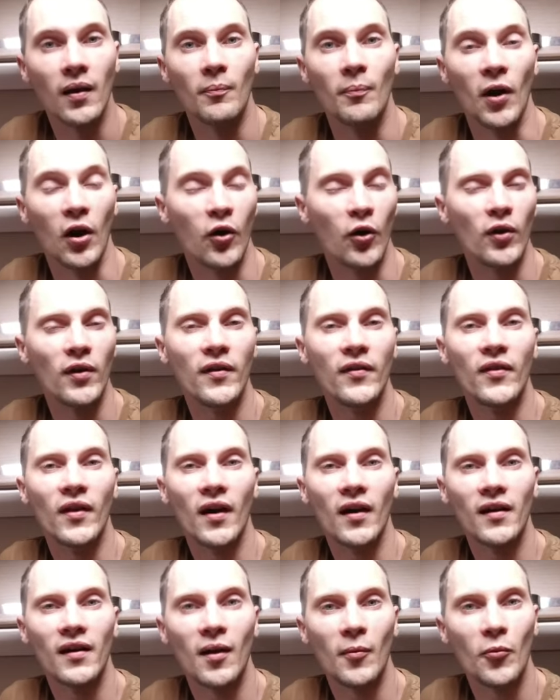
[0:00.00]
Man könnte
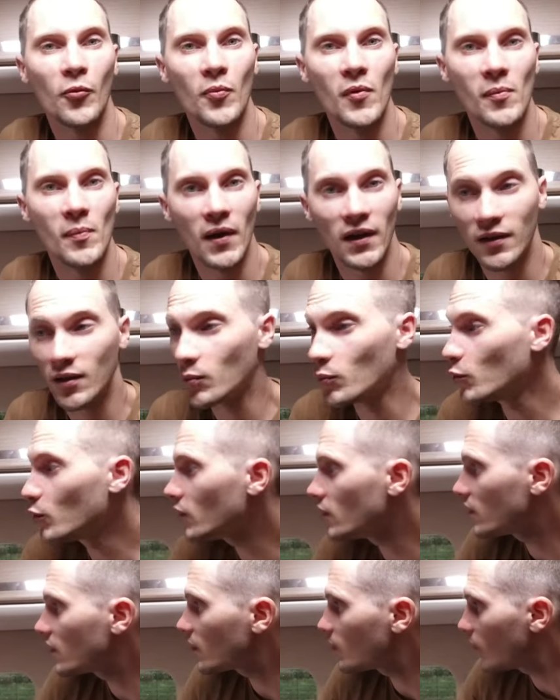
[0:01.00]
sagen, ich habe es mir im Bett
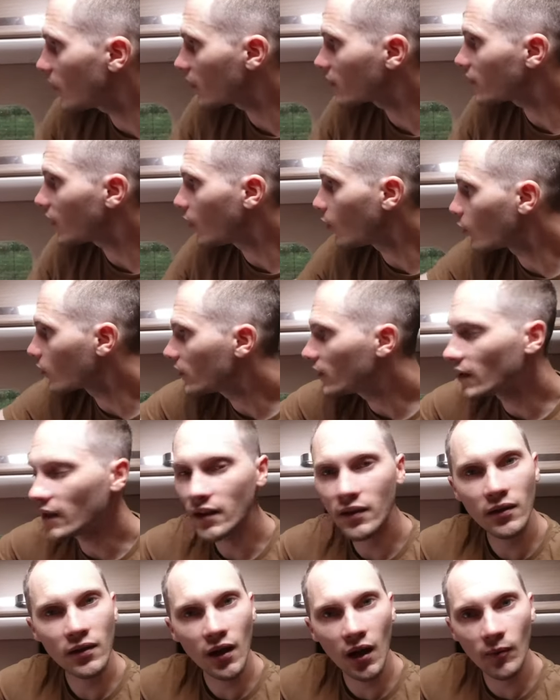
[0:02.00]
gemütlich gemacht. Auch hier
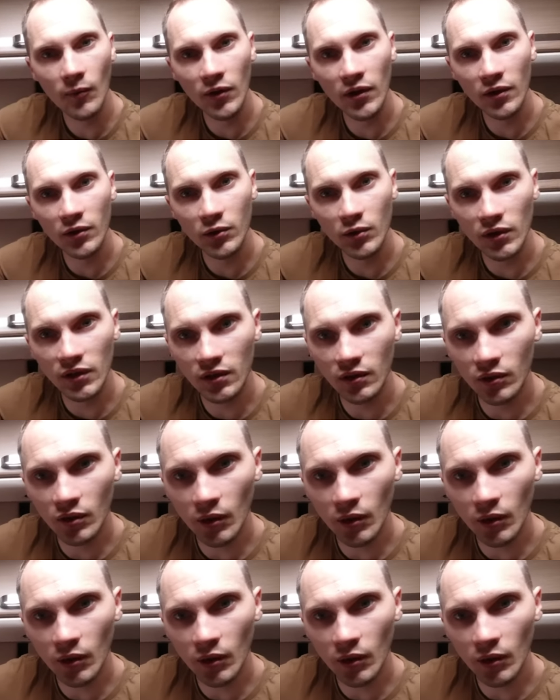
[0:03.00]
hinten haben wir natürlich eine